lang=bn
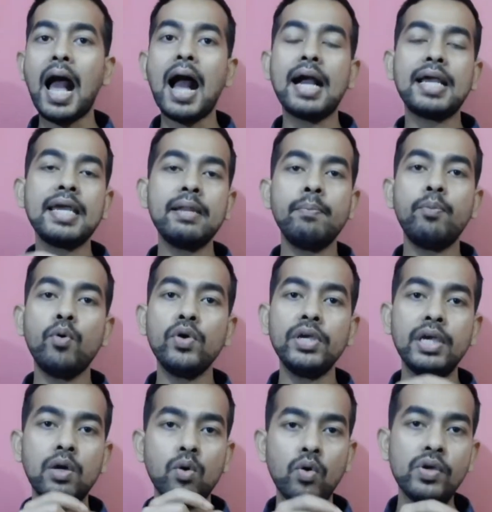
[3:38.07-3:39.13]
আগের
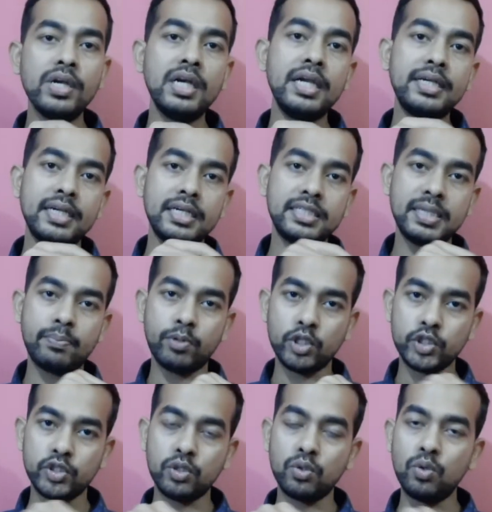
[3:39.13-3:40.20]
বইয়ে ওই রিলেটেড যে
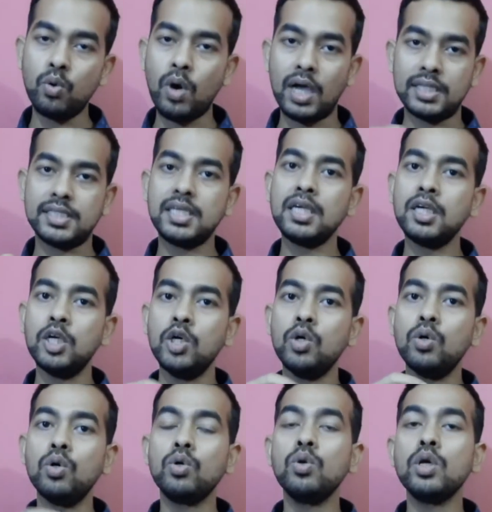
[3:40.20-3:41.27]
প্রশ্নগুলো আছে
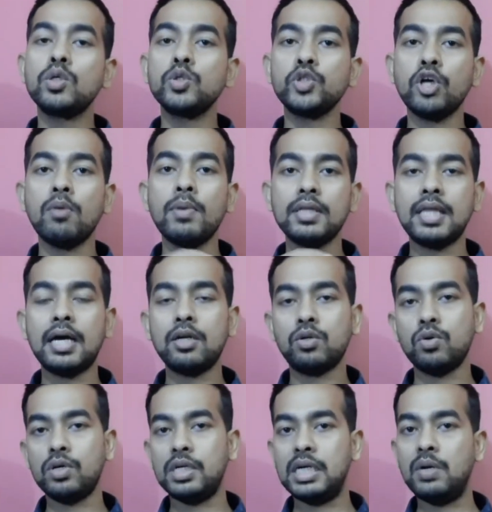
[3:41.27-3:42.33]
ওইগুলো একটু সমাধান
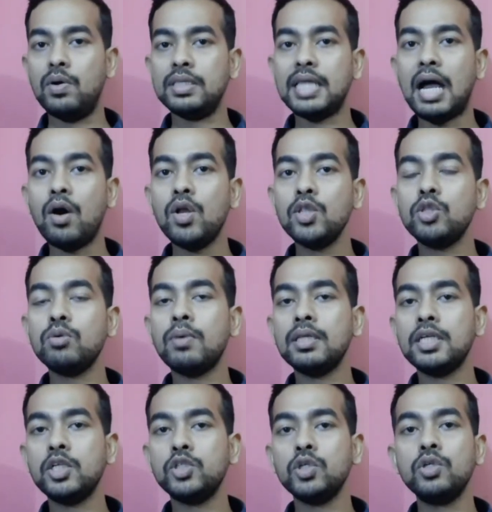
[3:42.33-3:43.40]
করে নেওয়া তাহলে
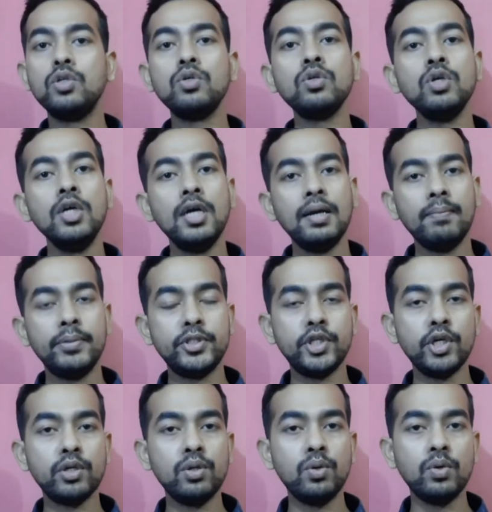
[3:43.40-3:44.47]
তোমাদের জন্য
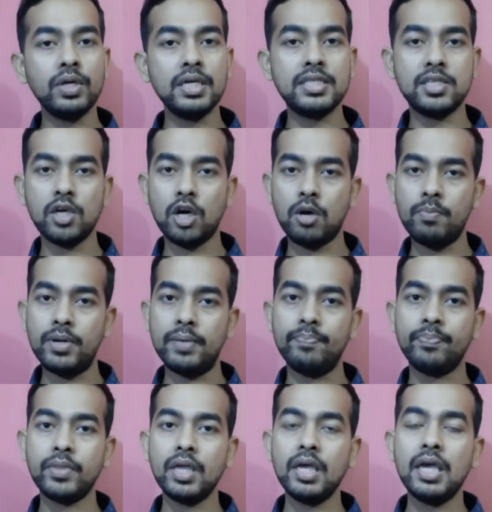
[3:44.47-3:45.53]
বিষয়গুলো ইজি হবে
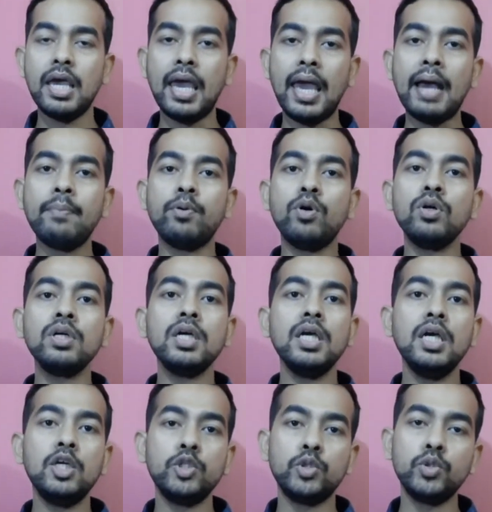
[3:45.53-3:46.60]
এবং
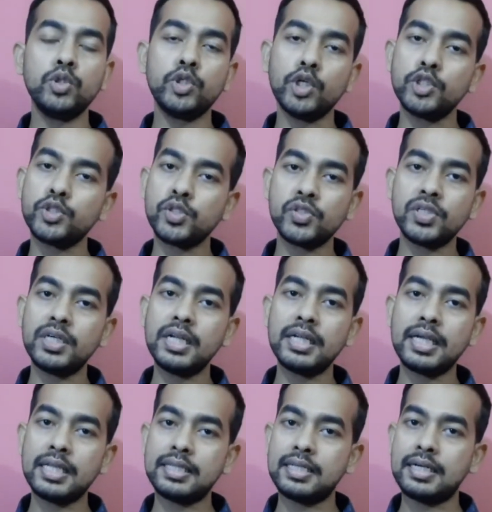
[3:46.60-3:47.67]
শুধু ষষ্ঠ শ্রেণীর
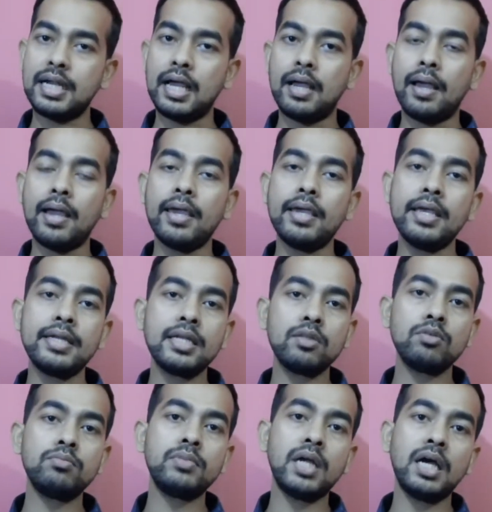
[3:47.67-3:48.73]
ক্ষেত্রে না এটা
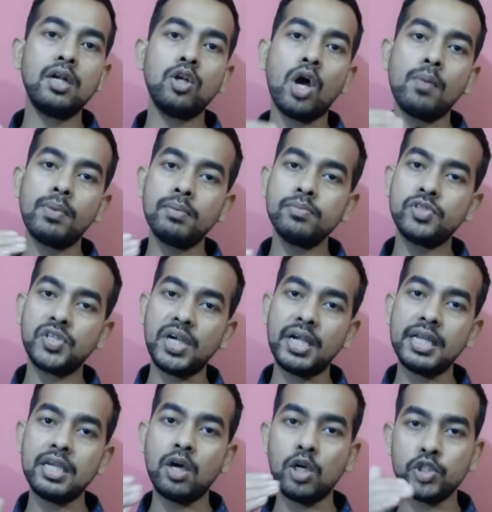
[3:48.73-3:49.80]
তোমরা নবম
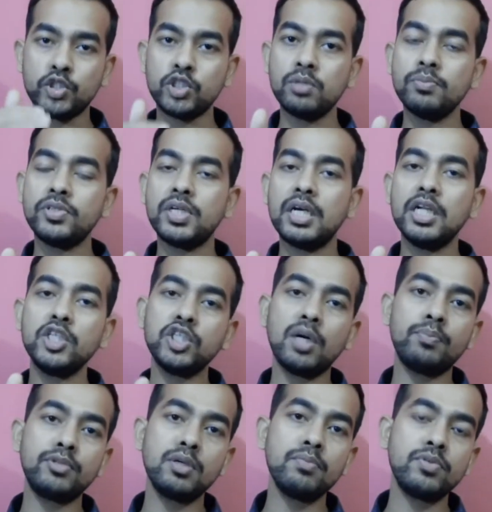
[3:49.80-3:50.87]
শ্রেণী অষ্টম শ্রেণী
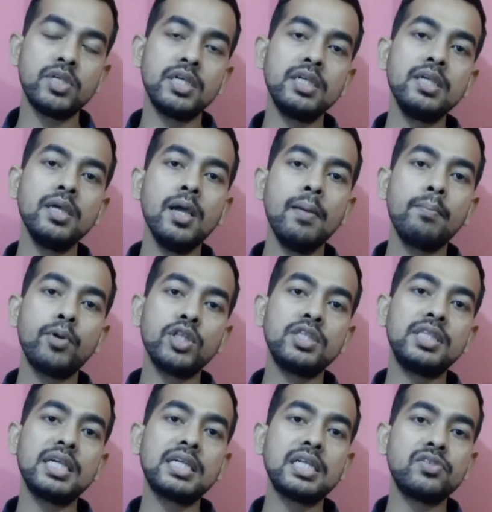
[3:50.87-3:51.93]
সপ্তম শ্রেণী
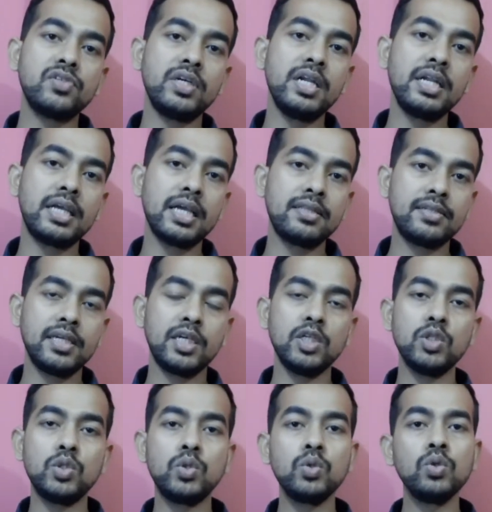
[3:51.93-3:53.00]
প্রত্যেকটা শ্রেণীর ক্ষেত্রে
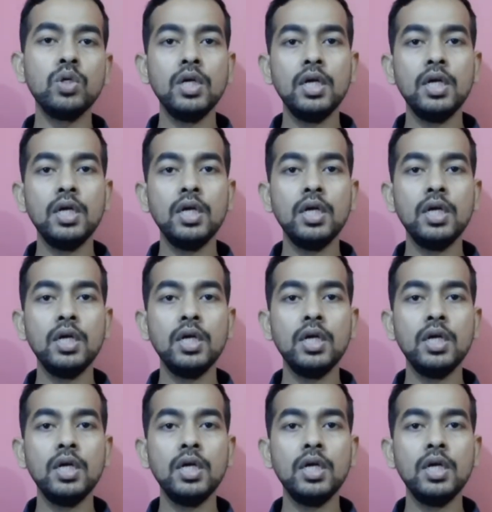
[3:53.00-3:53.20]
কিন্তু